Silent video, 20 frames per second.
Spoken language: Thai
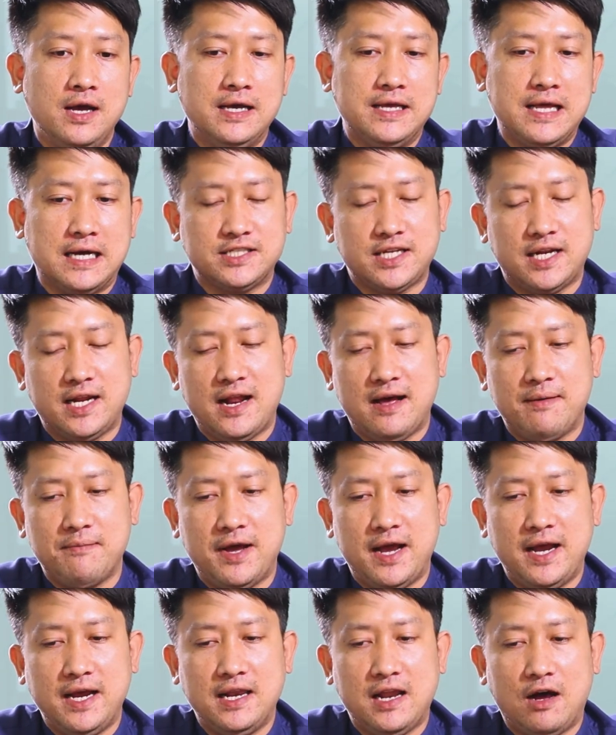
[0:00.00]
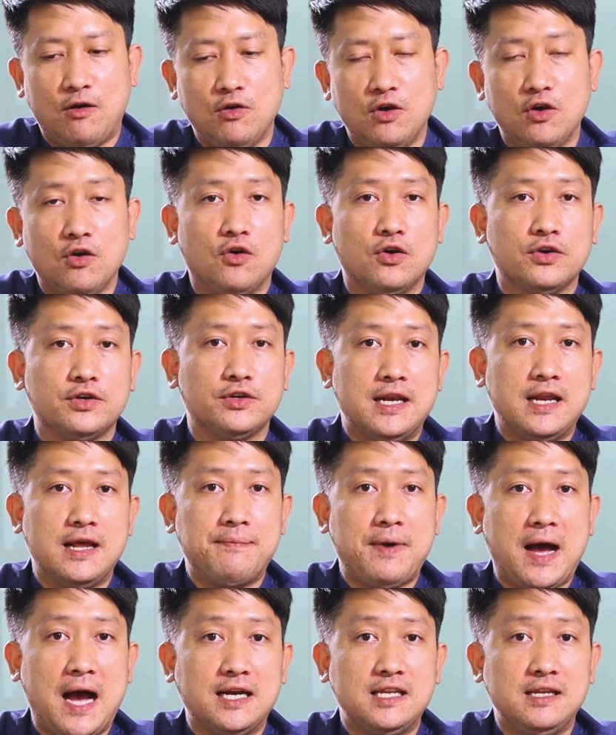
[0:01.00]
อยากจะแนะนำให้เราโหลดใน
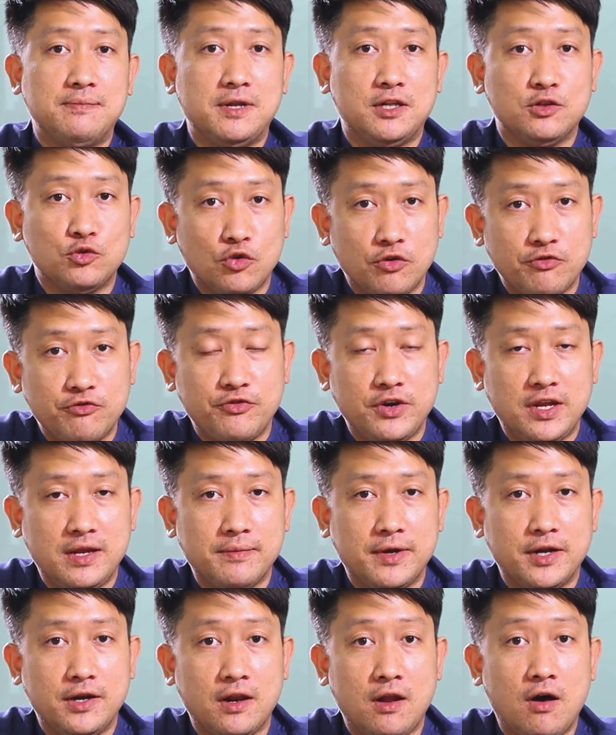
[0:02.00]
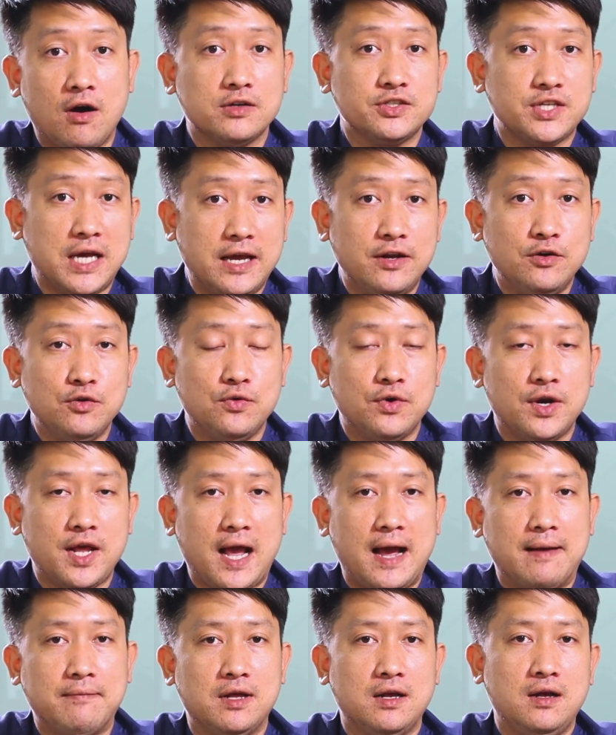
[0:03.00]
พาร์ทที่เป็นตัวฟรีมาลองใช้ดูนะ
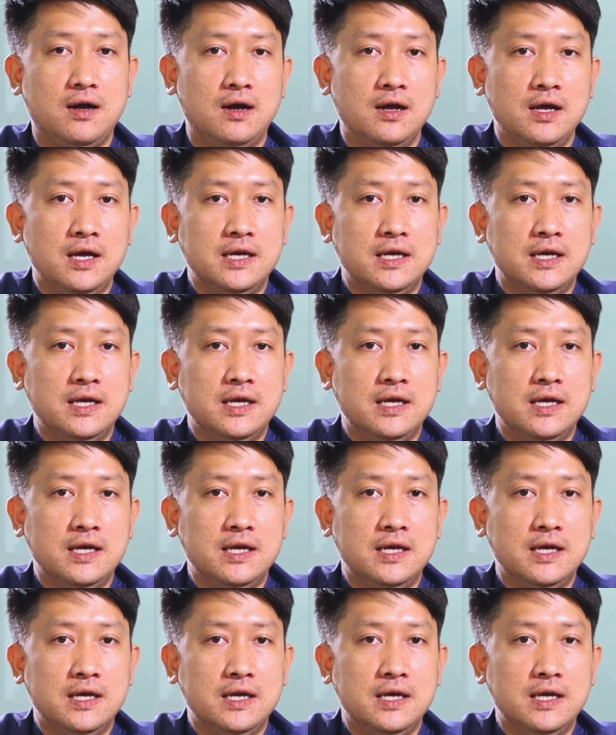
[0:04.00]
ครับแล้วก็